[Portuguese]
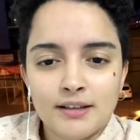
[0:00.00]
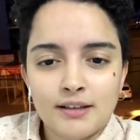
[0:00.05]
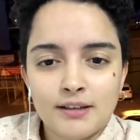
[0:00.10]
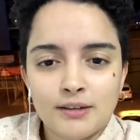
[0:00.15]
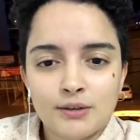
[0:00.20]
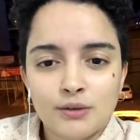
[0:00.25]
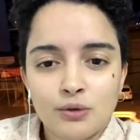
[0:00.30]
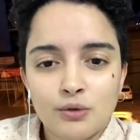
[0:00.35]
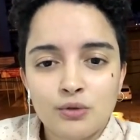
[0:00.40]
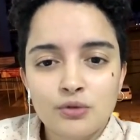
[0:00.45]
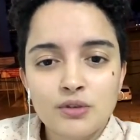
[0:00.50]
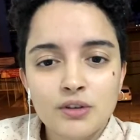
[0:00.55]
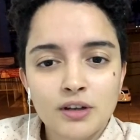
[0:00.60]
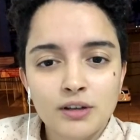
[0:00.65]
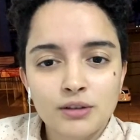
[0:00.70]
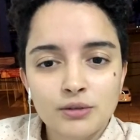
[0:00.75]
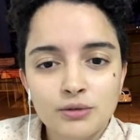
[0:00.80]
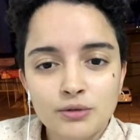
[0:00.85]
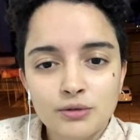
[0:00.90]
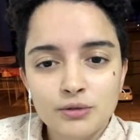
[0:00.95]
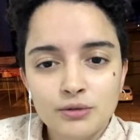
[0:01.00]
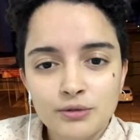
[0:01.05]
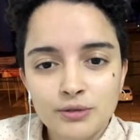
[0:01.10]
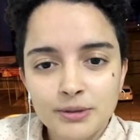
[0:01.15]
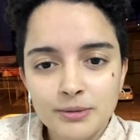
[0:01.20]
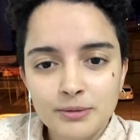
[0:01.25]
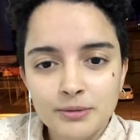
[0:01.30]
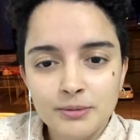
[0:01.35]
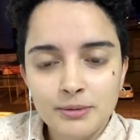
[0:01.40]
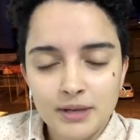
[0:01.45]
Estou é, cursando um
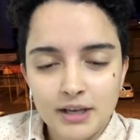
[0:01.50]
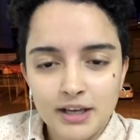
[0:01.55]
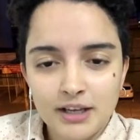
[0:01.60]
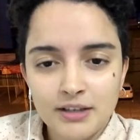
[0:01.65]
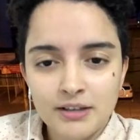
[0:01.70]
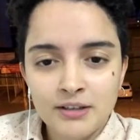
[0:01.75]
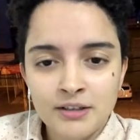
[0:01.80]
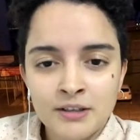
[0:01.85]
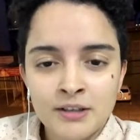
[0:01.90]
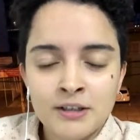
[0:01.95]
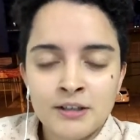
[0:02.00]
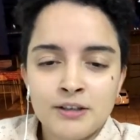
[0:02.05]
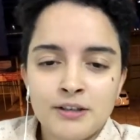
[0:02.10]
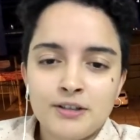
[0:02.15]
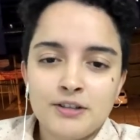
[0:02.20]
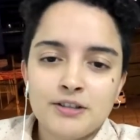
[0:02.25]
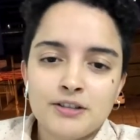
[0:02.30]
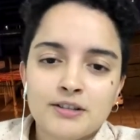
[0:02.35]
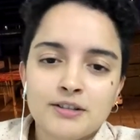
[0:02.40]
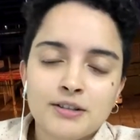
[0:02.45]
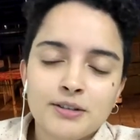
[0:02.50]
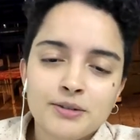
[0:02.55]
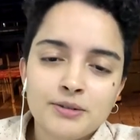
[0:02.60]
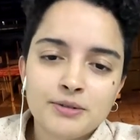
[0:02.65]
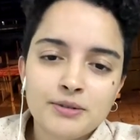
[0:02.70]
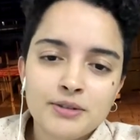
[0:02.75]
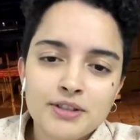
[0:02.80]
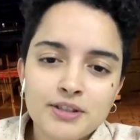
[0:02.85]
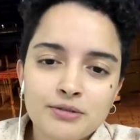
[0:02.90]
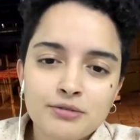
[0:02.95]
MBA em
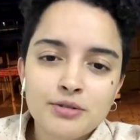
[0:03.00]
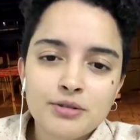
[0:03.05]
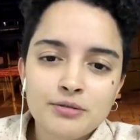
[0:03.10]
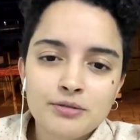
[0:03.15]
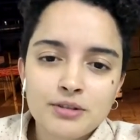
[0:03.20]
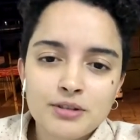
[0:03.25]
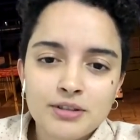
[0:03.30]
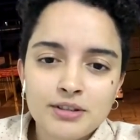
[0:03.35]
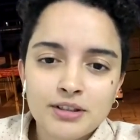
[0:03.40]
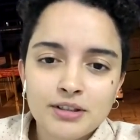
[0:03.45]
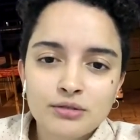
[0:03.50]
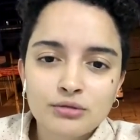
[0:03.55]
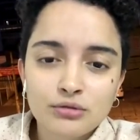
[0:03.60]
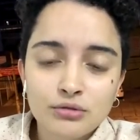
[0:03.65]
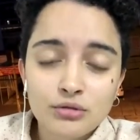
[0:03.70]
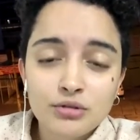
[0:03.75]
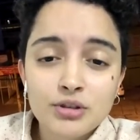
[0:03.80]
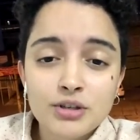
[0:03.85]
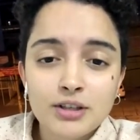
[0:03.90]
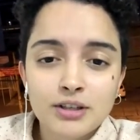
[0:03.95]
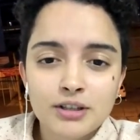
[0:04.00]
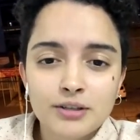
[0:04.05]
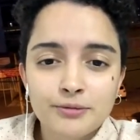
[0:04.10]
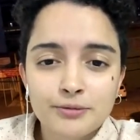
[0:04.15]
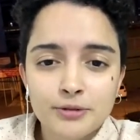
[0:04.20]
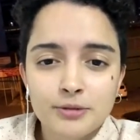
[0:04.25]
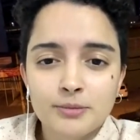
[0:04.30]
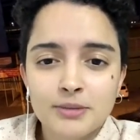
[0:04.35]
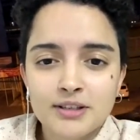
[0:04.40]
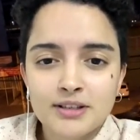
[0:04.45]
Gestão Executiva de Tecnologia da
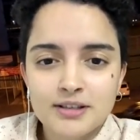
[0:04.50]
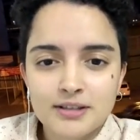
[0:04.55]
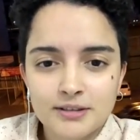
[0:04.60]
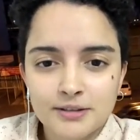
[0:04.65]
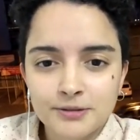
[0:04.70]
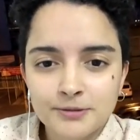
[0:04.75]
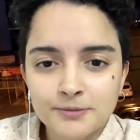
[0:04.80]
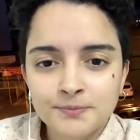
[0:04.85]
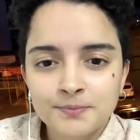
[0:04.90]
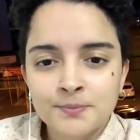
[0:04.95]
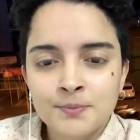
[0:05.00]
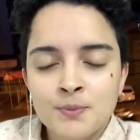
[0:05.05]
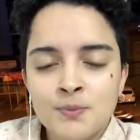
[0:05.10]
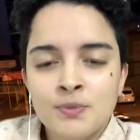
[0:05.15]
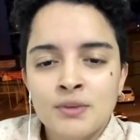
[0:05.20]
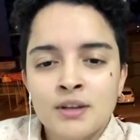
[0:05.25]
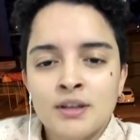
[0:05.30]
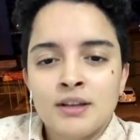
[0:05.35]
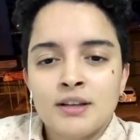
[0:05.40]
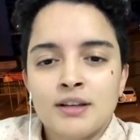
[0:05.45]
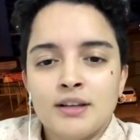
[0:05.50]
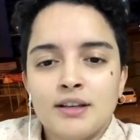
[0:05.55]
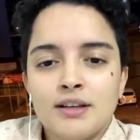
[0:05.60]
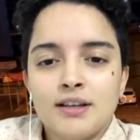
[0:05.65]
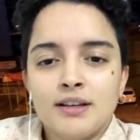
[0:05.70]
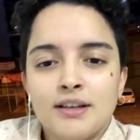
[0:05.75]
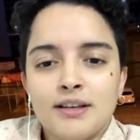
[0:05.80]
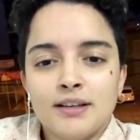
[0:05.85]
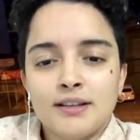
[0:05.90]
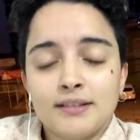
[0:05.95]
Informação.
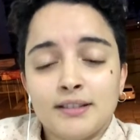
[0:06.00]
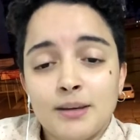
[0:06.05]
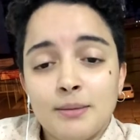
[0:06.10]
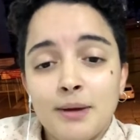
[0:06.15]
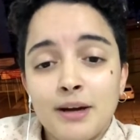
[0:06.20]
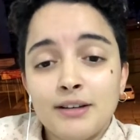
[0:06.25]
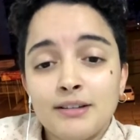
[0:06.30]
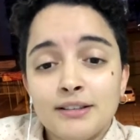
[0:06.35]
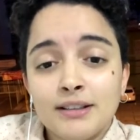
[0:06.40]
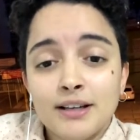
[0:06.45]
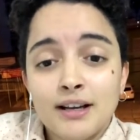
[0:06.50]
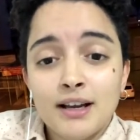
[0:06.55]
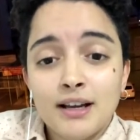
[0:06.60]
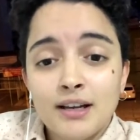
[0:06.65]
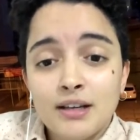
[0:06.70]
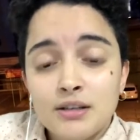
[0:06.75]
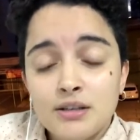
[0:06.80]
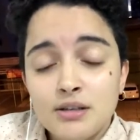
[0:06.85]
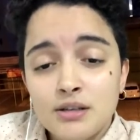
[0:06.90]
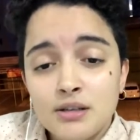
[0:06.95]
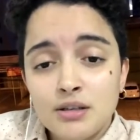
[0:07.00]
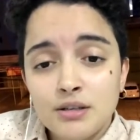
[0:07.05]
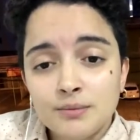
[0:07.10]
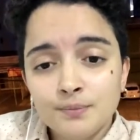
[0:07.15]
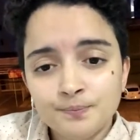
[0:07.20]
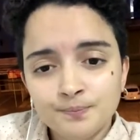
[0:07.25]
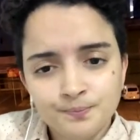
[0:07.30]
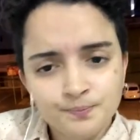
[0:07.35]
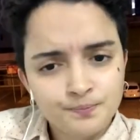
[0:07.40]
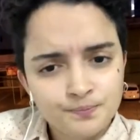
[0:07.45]
É, trabalho na área
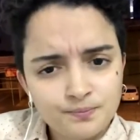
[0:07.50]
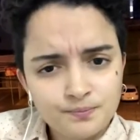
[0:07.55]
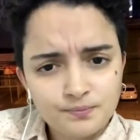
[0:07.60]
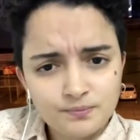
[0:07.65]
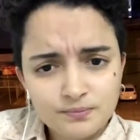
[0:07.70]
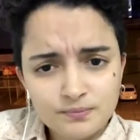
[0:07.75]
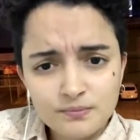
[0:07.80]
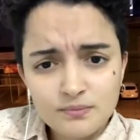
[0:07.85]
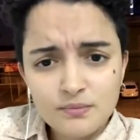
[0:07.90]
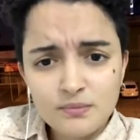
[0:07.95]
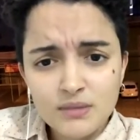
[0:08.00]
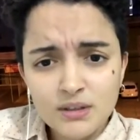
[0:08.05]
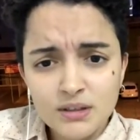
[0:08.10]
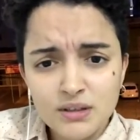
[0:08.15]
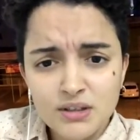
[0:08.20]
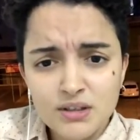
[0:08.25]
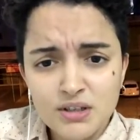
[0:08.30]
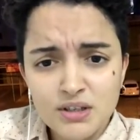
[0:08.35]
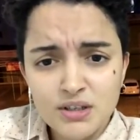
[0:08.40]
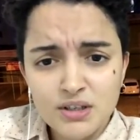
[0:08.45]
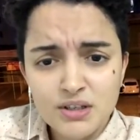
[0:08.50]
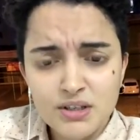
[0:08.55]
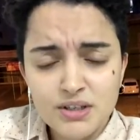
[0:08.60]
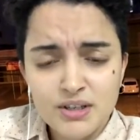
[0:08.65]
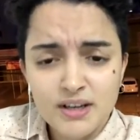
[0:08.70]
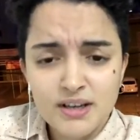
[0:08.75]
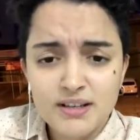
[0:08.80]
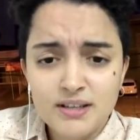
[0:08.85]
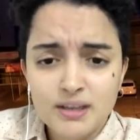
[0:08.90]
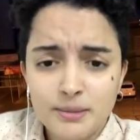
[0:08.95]
de, de
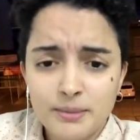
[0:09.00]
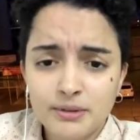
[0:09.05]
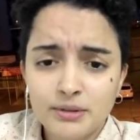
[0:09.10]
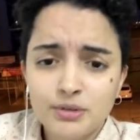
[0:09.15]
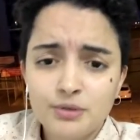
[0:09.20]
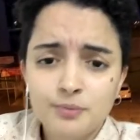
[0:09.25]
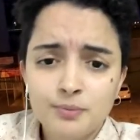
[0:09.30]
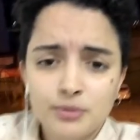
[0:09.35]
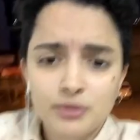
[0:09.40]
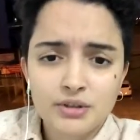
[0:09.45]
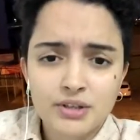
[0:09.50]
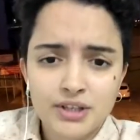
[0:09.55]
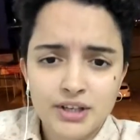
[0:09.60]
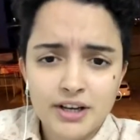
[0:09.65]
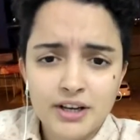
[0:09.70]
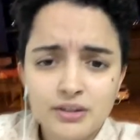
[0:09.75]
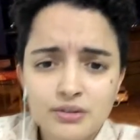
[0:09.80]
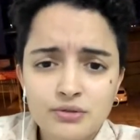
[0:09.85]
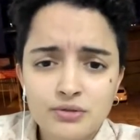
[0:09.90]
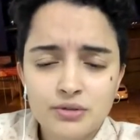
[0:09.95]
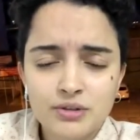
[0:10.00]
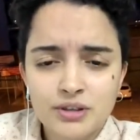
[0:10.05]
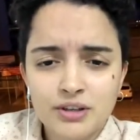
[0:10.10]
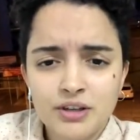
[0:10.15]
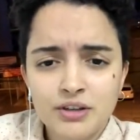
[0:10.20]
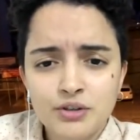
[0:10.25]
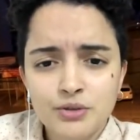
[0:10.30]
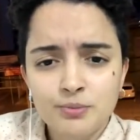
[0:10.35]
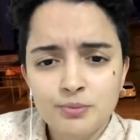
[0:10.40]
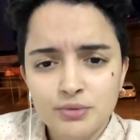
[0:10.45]
gerenciamento de projetos, sou
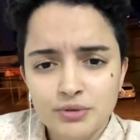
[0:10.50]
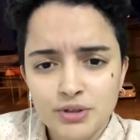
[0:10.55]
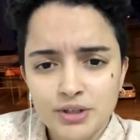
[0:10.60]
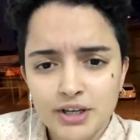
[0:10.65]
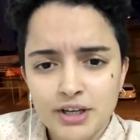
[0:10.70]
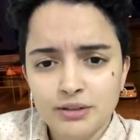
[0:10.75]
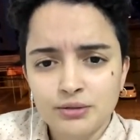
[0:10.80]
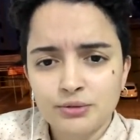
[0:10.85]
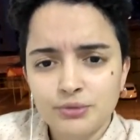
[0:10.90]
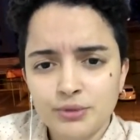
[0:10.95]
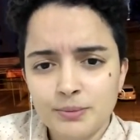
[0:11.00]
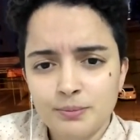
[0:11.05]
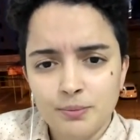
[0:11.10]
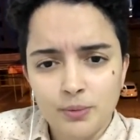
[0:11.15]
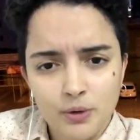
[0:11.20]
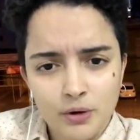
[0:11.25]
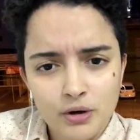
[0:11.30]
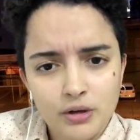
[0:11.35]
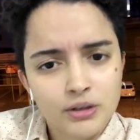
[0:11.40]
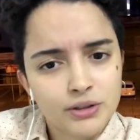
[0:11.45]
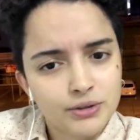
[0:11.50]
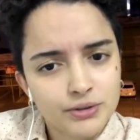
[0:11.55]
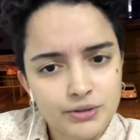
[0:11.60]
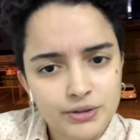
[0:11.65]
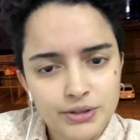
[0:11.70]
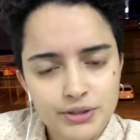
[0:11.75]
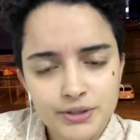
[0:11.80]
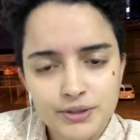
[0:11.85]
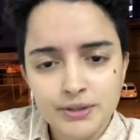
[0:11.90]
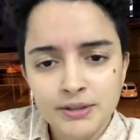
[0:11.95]
gerente de projeto do IPOG
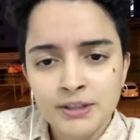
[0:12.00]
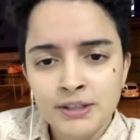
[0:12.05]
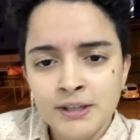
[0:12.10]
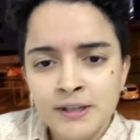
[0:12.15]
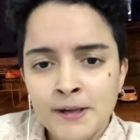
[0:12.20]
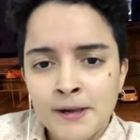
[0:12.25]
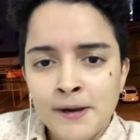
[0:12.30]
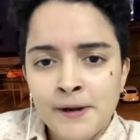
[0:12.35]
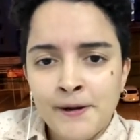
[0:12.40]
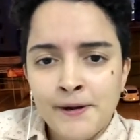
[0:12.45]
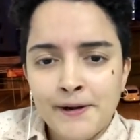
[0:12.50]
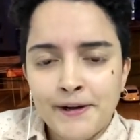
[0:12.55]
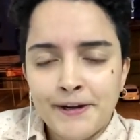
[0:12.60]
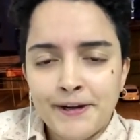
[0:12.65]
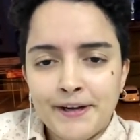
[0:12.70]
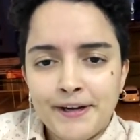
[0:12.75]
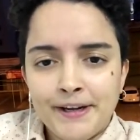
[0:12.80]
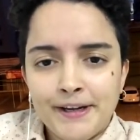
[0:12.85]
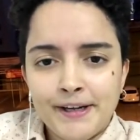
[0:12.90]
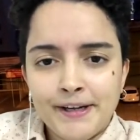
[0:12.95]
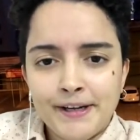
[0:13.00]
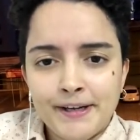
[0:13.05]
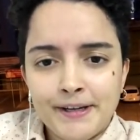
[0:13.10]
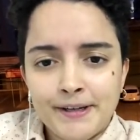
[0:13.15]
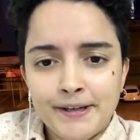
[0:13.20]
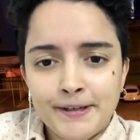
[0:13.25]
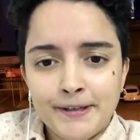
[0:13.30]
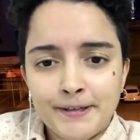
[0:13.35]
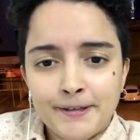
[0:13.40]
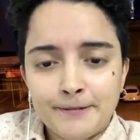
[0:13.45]
hoje.
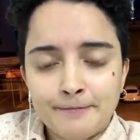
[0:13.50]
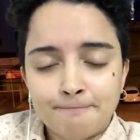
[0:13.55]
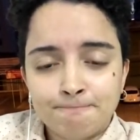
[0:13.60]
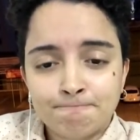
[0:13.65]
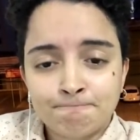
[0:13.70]
É,